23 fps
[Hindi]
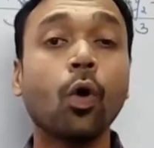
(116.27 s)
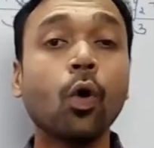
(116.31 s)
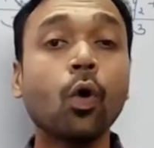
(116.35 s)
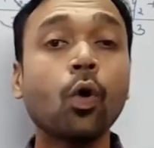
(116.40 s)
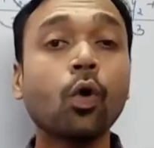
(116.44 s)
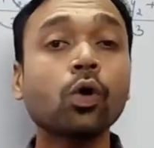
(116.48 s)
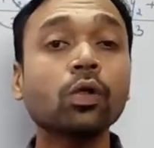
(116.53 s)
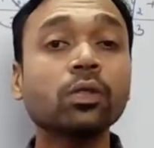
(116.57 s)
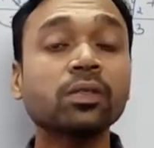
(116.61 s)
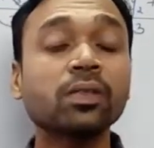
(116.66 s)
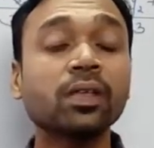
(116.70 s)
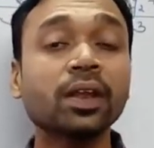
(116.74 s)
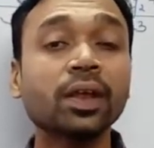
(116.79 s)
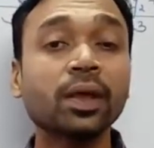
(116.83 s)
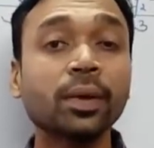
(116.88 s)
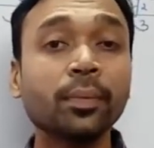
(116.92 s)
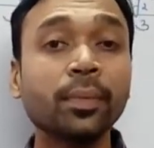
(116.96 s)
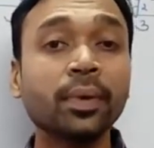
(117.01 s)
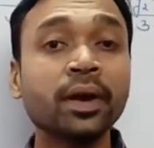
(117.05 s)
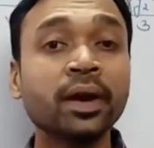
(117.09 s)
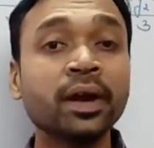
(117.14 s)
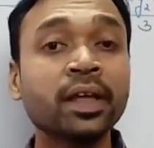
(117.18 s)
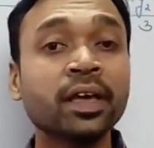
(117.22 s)
ऑल थ्री
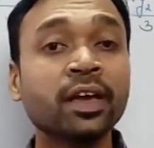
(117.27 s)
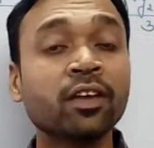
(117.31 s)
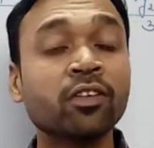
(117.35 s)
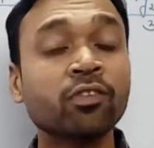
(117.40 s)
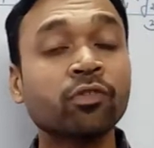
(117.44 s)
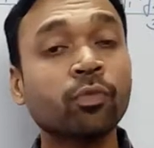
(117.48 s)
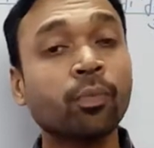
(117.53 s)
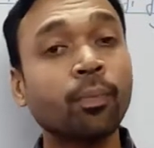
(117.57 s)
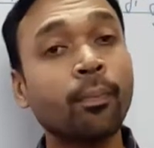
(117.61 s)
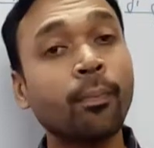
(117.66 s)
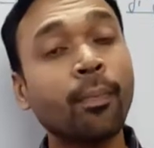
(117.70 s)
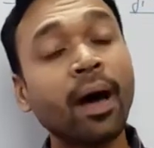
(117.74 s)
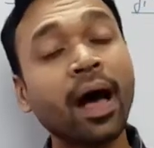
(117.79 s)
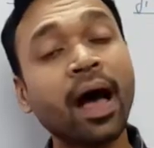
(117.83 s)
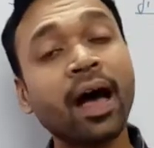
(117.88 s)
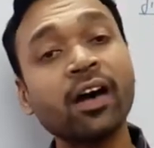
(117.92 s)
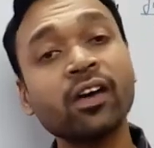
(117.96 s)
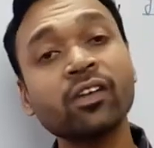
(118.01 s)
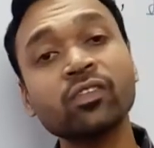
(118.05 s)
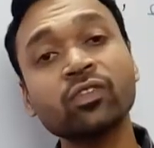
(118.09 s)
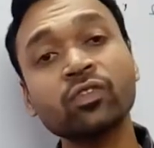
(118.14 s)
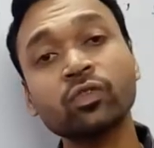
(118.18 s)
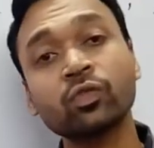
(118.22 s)
मीडियंस
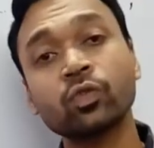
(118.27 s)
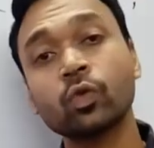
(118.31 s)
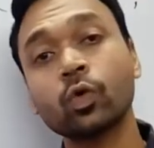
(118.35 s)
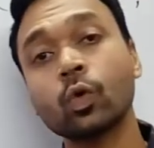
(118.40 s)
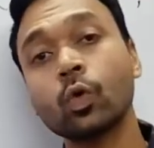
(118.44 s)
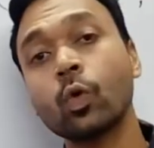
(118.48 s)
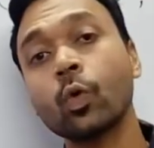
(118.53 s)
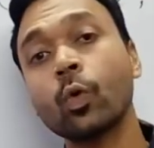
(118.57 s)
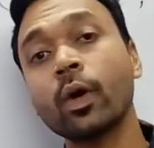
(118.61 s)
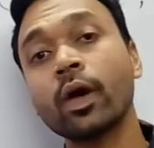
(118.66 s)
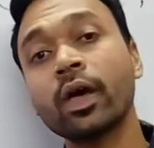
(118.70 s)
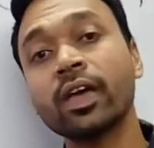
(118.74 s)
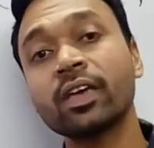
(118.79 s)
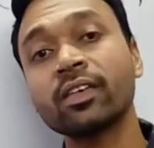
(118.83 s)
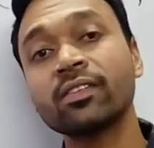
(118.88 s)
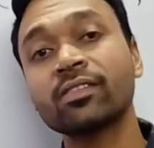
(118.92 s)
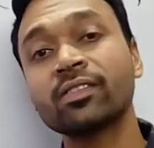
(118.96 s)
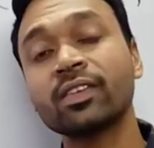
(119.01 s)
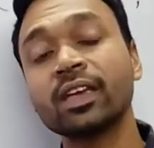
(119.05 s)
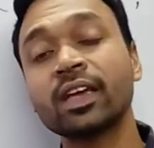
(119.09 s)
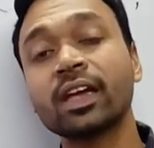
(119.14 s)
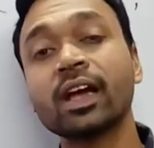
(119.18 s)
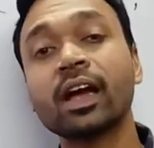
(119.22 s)
पास थ्रू ए
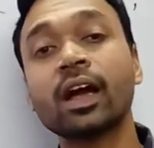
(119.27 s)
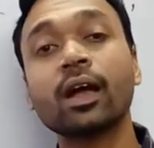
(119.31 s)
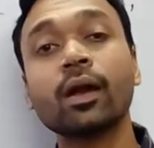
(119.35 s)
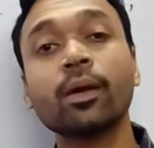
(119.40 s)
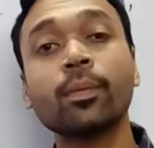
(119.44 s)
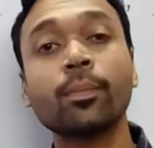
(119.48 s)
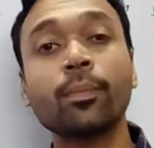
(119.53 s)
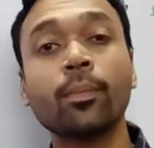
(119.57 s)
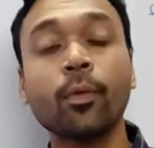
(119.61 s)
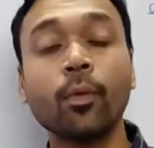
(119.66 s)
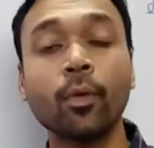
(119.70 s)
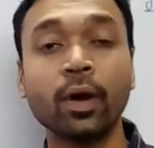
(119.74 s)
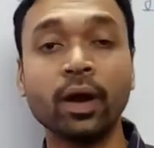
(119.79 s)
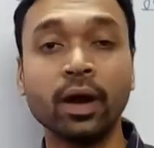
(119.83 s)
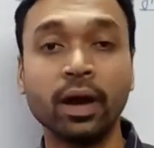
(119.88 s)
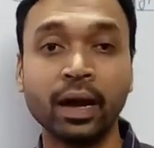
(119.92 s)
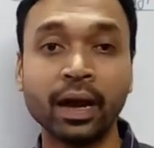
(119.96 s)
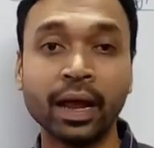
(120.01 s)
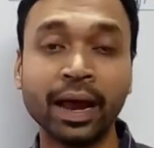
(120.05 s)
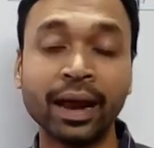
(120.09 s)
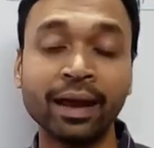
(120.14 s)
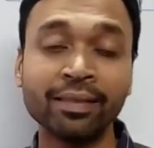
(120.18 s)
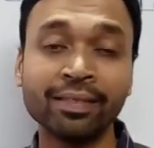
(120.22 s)
सिंगल
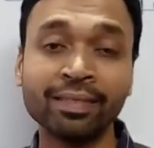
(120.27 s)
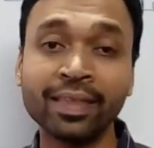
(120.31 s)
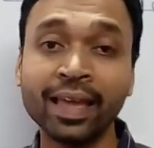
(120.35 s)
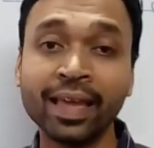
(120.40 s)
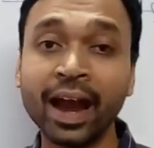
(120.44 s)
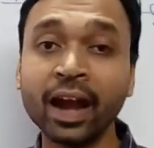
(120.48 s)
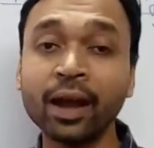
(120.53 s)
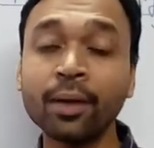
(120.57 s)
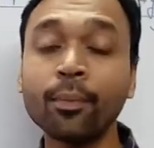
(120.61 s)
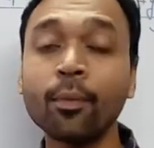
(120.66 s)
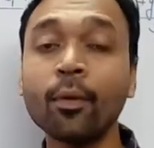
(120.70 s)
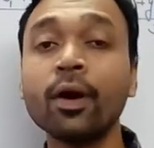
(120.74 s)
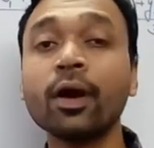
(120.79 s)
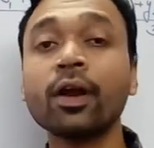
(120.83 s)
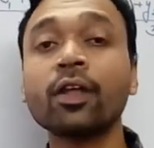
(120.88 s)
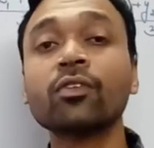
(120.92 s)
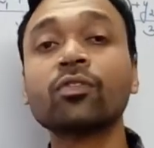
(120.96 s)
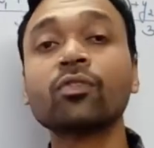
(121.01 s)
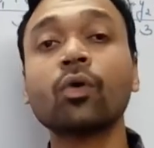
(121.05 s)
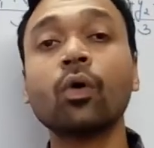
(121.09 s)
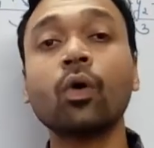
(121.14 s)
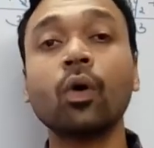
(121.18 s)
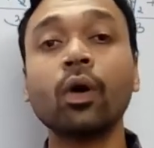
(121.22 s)
पॉइंट एंड दैट पॉइंट
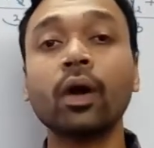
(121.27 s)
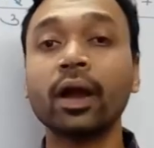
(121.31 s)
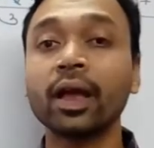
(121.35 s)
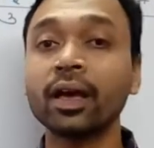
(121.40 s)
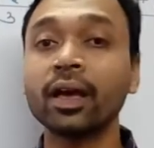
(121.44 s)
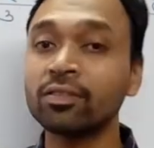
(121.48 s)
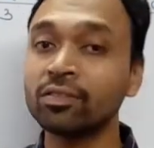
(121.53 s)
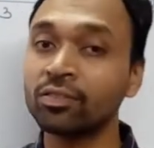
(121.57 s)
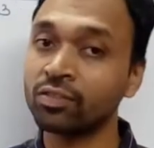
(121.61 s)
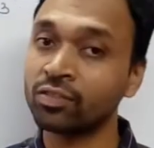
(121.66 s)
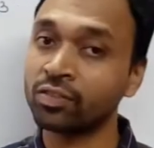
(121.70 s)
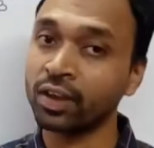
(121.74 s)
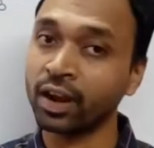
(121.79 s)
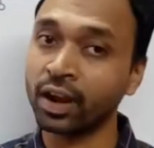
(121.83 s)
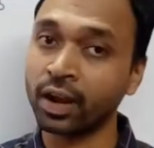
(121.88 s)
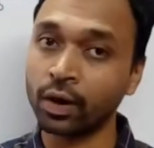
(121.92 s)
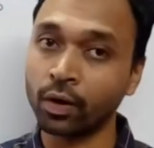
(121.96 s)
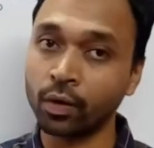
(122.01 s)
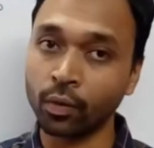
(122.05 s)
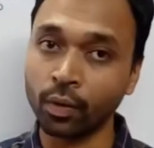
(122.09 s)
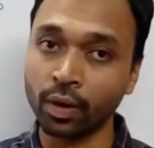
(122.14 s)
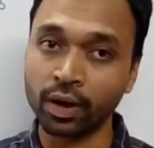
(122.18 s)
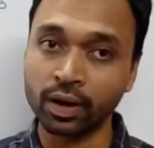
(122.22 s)
इज कॉल्ड as
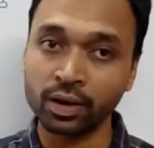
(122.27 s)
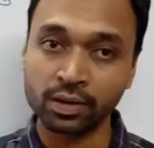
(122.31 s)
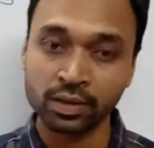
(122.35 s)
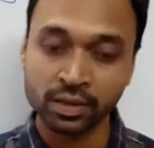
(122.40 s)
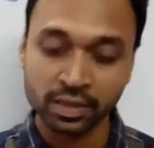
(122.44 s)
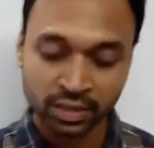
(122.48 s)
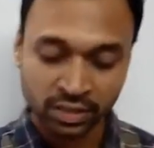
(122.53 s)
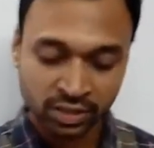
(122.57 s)
सेंट्रोइड